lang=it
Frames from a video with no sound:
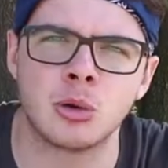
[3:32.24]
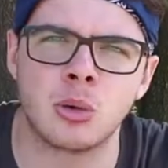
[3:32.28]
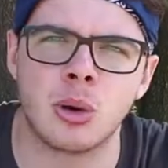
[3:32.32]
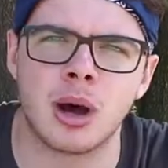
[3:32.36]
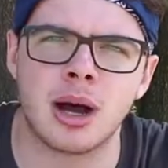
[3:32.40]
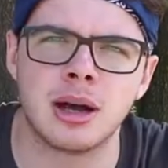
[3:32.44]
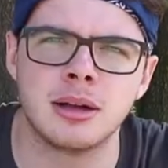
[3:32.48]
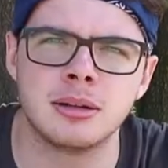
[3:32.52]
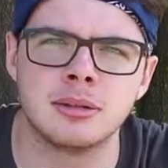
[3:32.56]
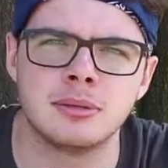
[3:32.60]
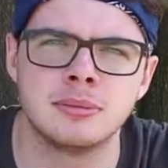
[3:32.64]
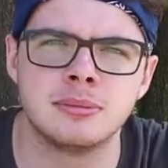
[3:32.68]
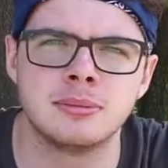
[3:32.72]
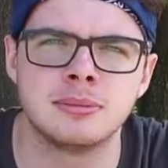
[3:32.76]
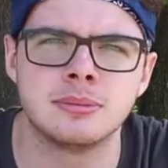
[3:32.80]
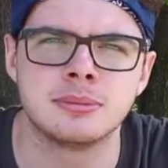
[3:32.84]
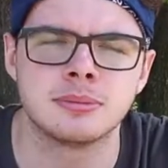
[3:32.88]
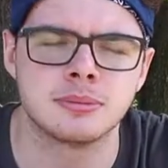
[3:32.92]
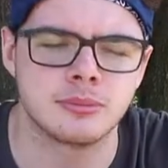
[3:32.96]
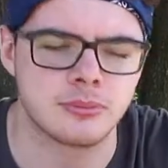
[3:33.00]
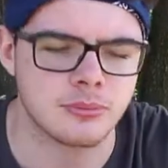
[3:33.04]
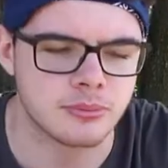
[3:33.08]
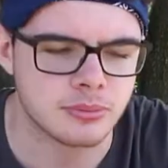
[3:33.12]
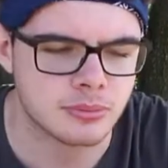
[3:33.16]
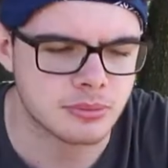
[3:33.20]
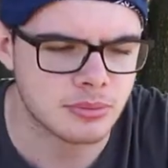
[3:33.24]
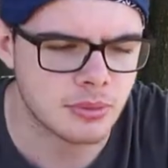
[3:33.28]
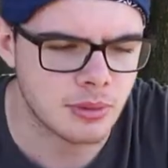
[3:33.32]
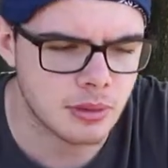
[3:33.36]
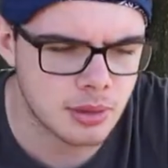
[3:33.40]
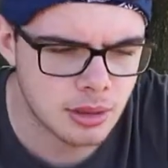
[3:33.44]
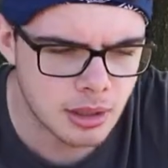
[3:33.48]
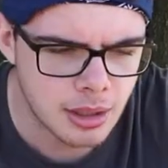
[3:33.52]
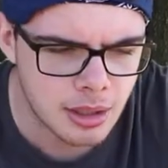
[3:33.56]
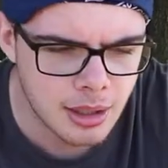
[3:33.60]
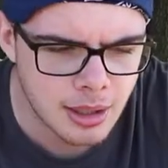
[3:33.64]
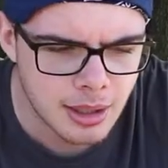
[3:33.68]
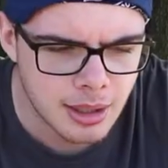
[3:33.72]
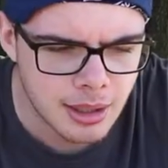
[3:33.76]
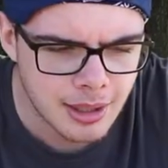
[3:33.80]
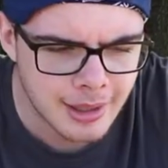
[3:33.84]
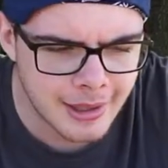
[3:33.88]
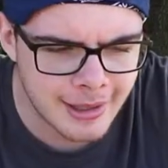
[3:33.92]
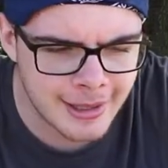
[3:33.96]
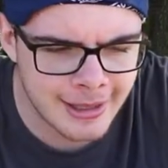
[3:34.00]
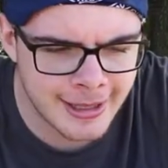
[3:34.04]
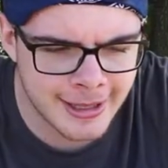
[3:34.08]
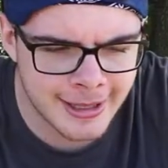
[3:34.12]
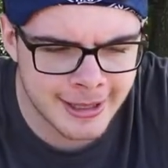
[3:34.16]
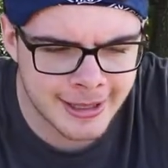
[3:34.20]
qua,
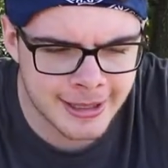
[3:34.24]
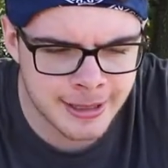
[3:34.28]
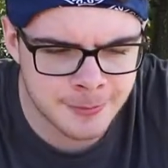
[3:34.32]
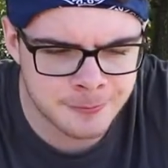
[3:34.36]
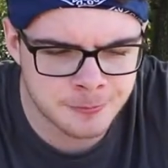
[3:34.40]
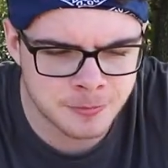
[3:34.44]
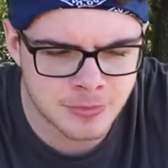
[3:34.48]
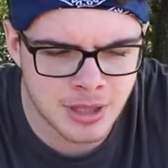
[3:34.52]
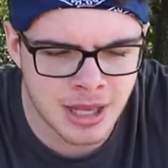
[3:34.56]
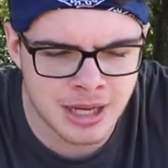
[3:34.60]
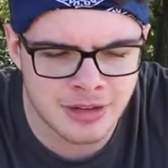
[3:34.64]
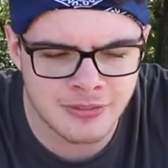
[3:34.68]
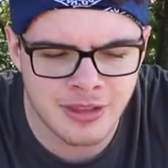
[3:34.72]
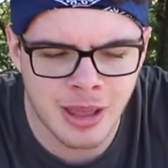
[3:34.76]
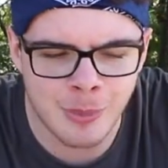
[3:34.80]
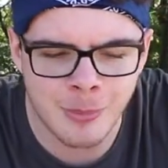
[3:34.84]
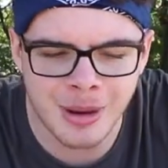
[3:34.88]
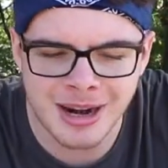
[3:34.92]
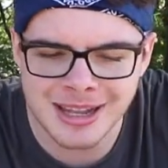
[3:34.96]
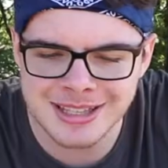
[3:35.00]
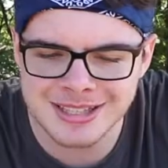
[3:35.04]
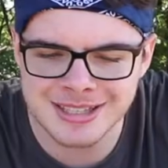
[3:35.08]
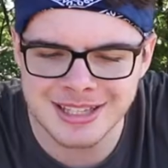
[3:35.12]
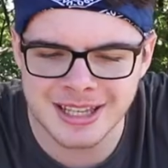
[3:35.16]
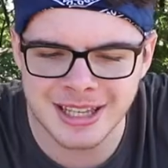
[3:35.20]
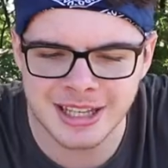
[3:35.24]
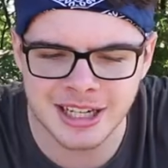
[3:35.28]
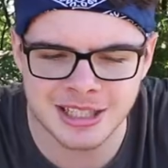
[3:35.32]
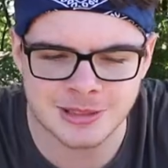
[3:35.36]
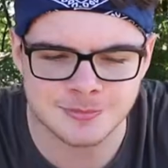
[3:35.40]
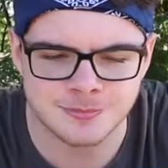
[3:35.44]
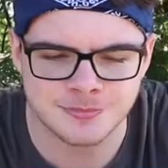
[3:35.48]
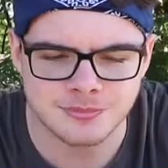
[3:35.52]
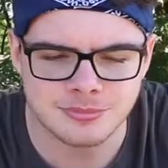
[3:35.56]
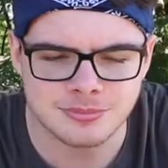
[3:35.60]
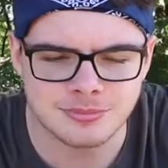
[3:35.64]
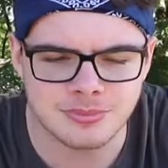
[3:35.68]
e ehm, arriviamo alla sera